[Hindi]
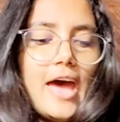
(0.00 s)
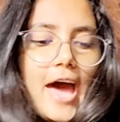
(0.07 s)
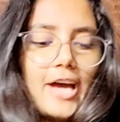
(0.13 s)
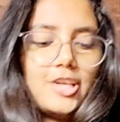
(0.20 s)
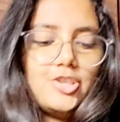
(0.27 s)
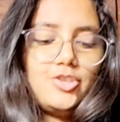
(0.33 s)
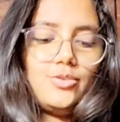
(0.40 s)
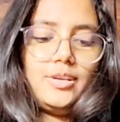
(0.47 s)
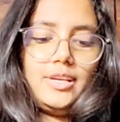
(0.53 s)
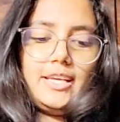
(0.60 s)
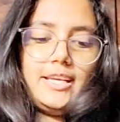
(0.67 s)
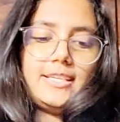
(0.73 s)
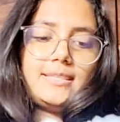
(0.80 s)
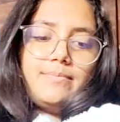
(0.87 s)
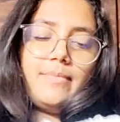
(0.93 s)
एक्चुअली
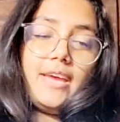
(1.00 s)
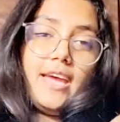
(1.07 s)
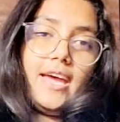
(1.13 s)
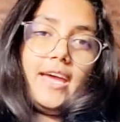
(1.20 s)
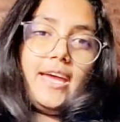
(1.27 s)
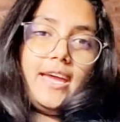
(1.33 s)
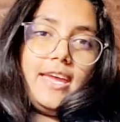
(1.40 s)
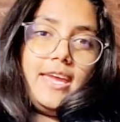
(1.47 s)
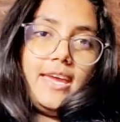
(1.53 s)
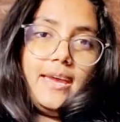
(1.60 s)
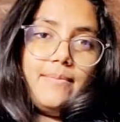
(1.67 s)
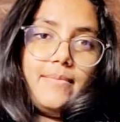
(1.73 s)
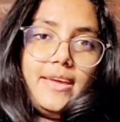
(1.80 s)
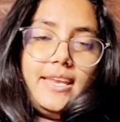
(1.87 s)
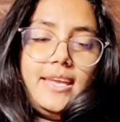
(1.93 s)
इसमें है ये
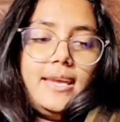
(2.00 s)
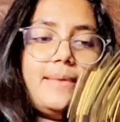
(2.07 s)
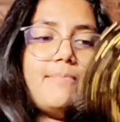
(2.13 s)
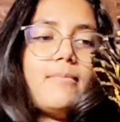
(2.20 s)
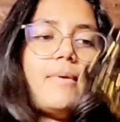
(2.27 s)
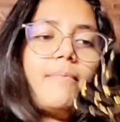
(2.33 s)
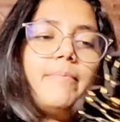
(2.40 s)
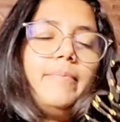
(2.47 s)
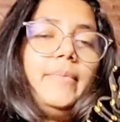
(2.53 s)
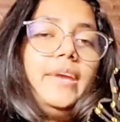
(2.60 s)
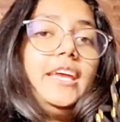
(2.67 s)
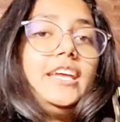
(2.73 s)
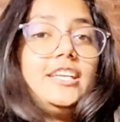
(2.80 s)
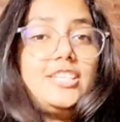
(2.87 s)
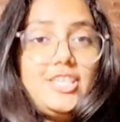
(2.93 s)
मेरी
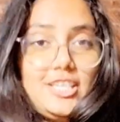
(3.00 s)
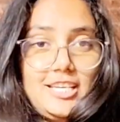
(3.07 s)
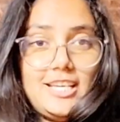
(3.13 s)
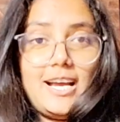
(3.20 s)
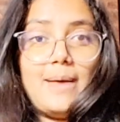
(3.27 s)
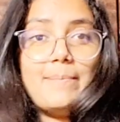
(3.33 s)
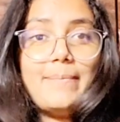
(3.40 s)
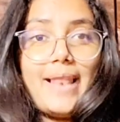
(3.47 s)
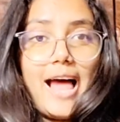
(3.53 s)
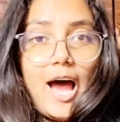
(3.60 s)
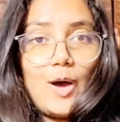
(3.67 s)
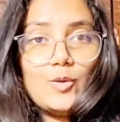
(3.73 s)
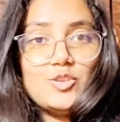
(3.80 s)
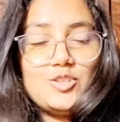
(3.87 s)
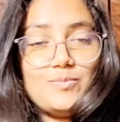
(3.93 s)
मम्मी जी का
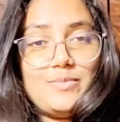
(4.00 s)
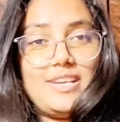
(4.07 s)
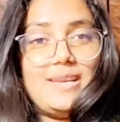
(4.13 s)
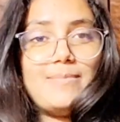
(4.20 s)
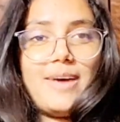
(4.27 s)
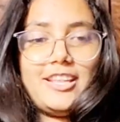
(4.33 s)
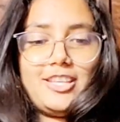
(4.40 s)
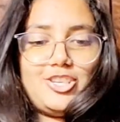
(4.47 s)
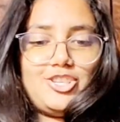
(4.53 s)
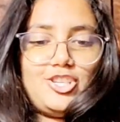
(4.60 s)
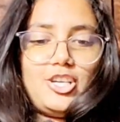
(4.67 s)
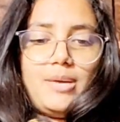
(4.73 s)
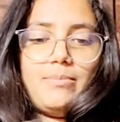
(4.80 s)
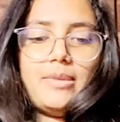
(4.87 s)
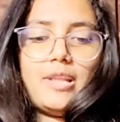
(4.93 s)
ब्लाउज मेरी माता
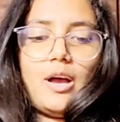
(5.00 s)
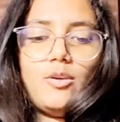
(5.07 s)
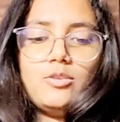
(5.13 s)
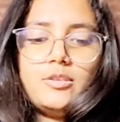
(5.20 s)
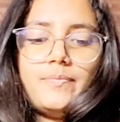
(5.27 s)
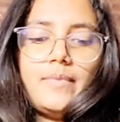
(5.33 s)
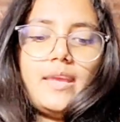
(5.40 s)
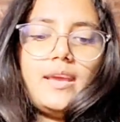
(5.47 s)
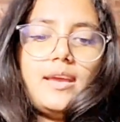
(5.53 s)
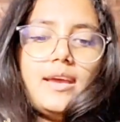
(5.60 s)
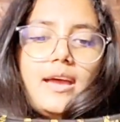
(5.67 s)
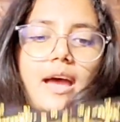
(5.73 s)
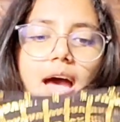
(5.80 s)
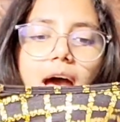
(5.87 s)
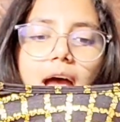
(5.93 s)
श्री का ब्लाउज
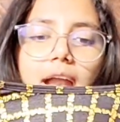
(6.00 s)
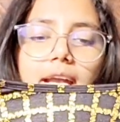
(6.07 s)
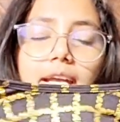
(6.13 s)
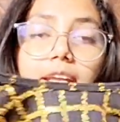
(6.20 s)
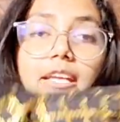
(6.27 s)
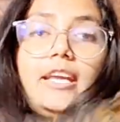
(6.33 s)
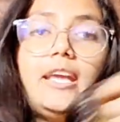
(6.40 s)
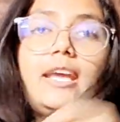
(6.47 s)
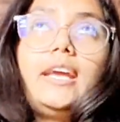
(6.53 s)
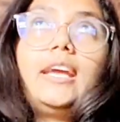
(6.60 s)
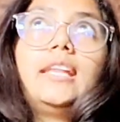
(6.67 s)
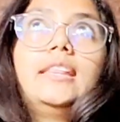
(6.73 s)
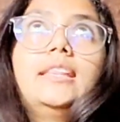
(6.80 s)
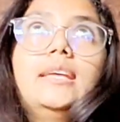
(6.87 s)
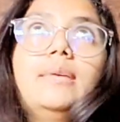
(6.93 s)
एंड ये
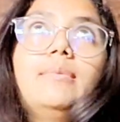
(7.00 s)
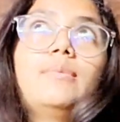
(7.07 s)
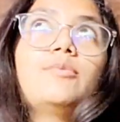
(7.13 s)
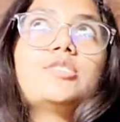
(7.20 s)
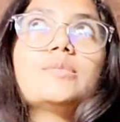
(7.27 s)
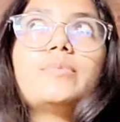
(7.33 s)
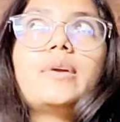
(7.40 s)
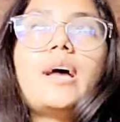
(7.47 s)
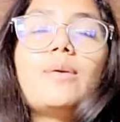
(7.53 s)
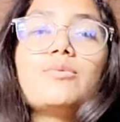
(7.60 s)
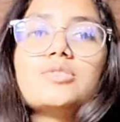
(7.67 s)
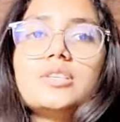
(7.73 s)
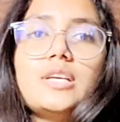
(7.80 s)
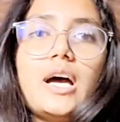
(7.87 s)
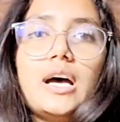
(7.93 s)
कितने में मुझे पड़ा
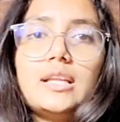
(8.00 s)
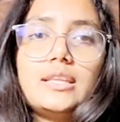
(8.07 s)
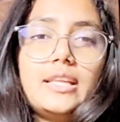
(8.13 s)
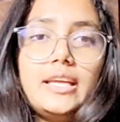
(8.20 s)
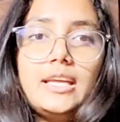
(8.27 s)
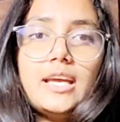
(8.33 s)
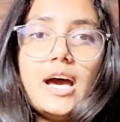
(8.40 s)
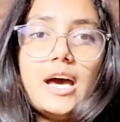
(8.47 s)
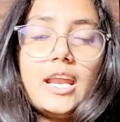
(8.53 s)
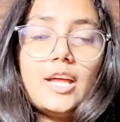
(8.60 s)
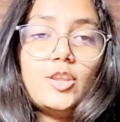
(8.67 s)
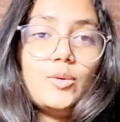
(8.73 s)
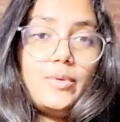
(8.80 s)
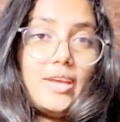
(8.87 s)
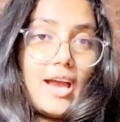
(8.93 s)
मुझे याद नहीं आ रहा
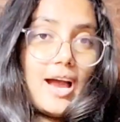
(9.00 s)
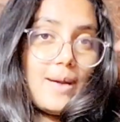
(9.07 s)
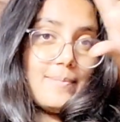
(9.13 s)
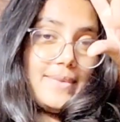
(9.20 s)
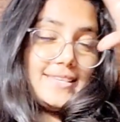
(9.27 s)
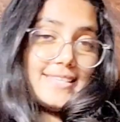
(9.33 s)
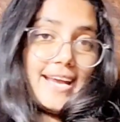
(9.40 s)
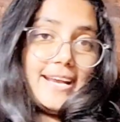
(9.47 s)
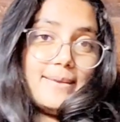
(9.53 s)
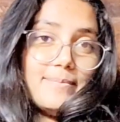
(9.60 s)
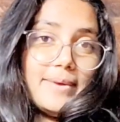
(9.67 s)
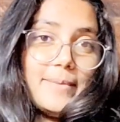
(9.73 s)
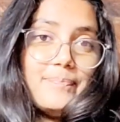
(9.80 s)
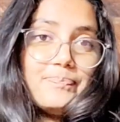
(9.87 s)
तो यहाँ पे साइड में